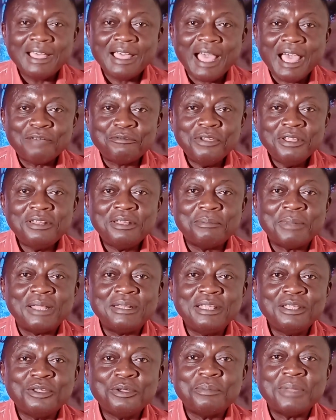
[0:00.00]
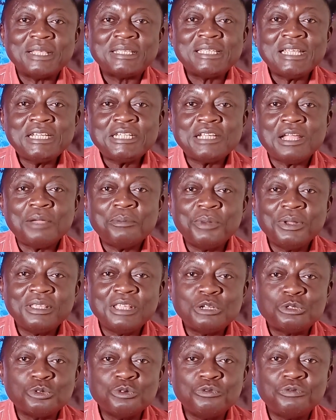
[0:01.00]
avait demandé que ben, cette chambre qui
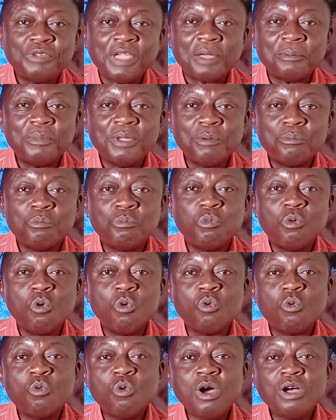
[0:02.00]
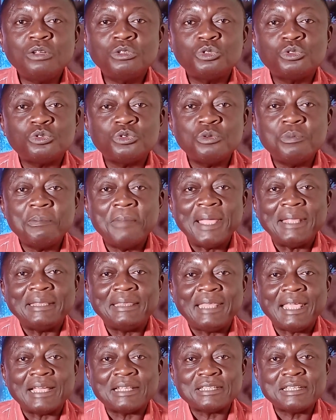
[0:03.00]
est toujours fermée, pourquoi tu
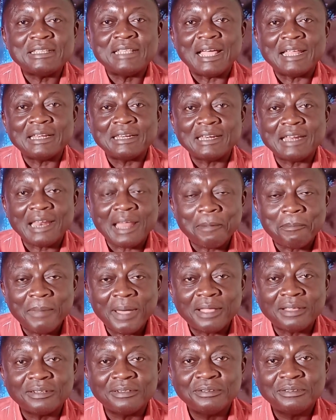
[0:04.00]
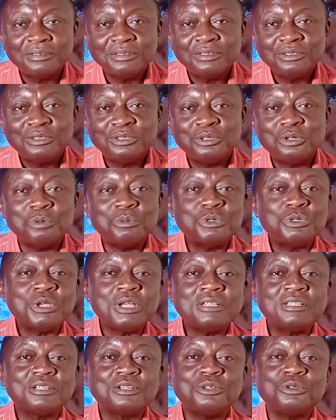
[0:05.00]
m'interdis d'entrer là-bas Le monsieur a
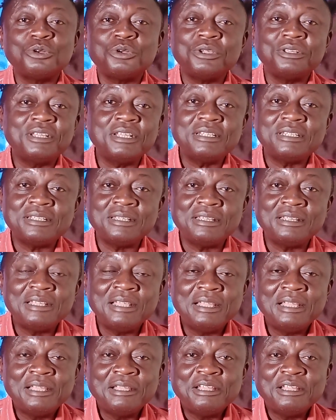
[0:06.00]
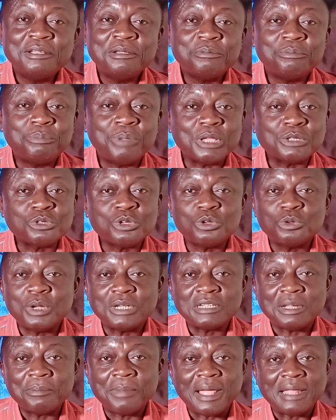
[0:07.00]
dit que donc il était dit, personne ne doit
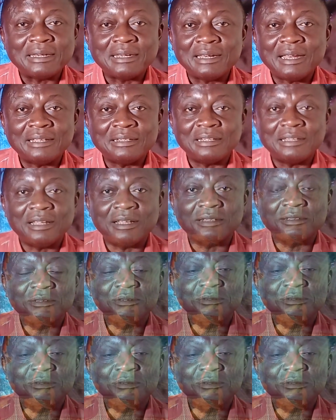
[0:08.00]
jamais entrer là-dedans.